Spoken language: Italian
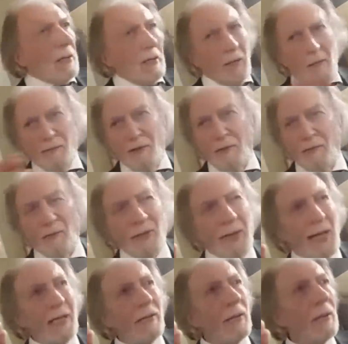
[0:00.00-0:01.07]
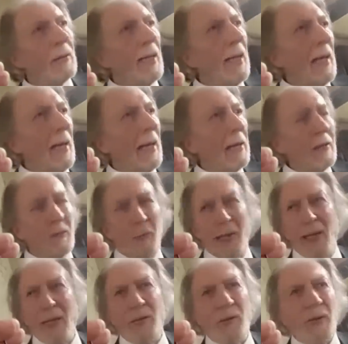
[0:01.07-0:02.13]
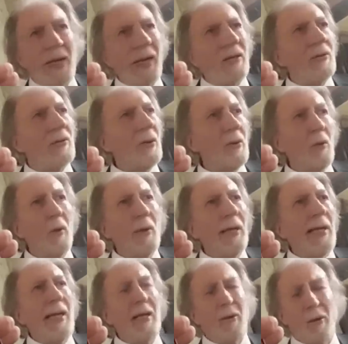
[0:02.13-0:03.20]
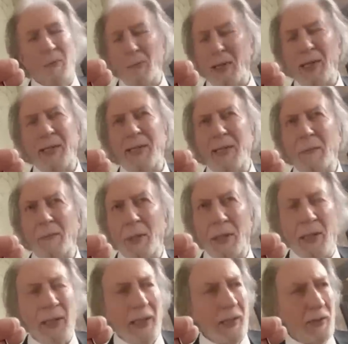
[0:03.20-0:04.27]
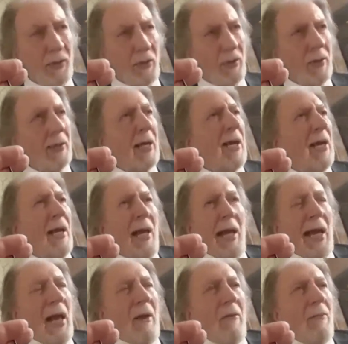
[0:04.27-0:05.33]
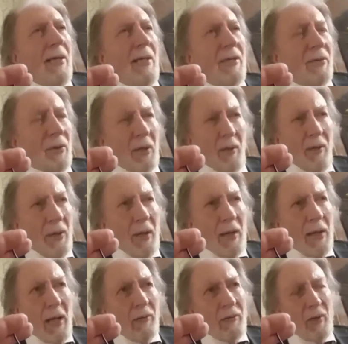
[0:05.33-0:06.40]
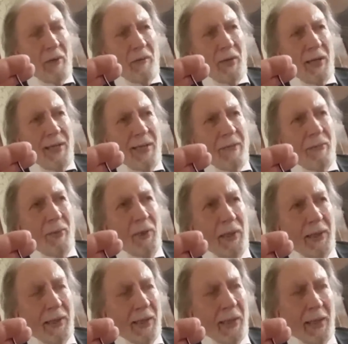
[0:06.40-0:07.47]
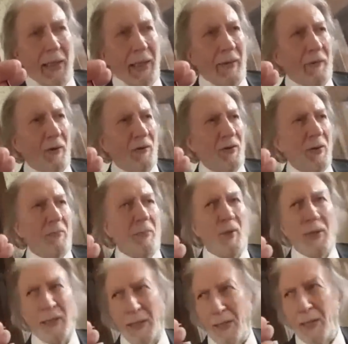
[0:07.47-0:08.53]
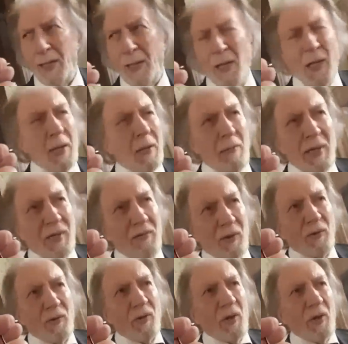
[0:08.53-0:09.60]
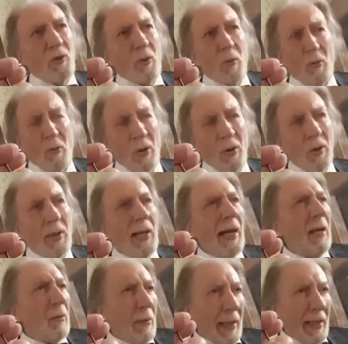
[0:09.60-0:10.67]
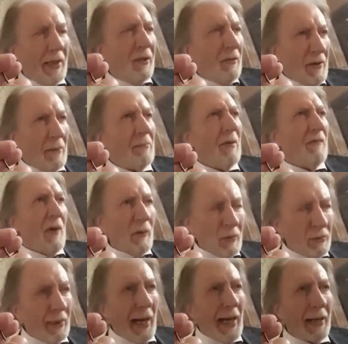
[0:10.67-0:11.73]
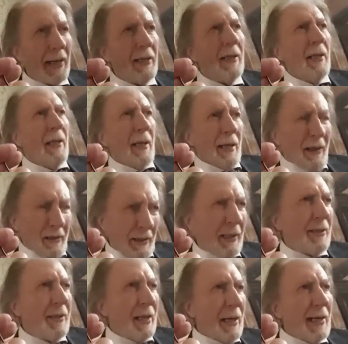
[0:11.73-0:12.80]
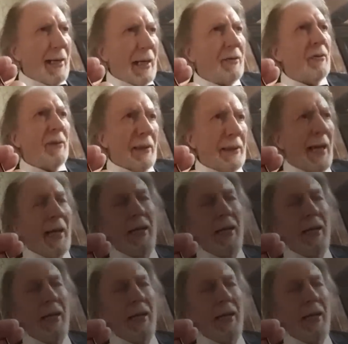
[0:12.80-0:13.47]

farfugliando delle spiegazioni che sono incomprensibili e sono, è un ministro che non ha l'autorevolezza politica e la forza politica per svolgere il suo ruolo e quindi dovrebbe valutare se sia il caso di dare le